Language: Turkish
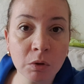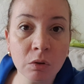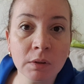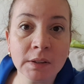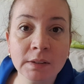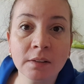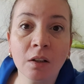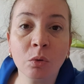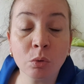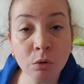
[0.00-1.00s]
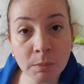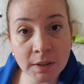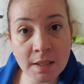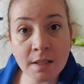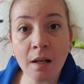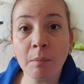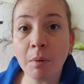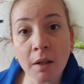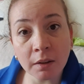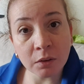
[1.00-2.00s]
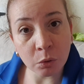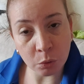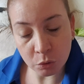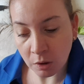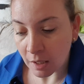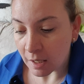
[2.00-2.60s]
kilolarından kurtulmak isteyen bayanlar olur.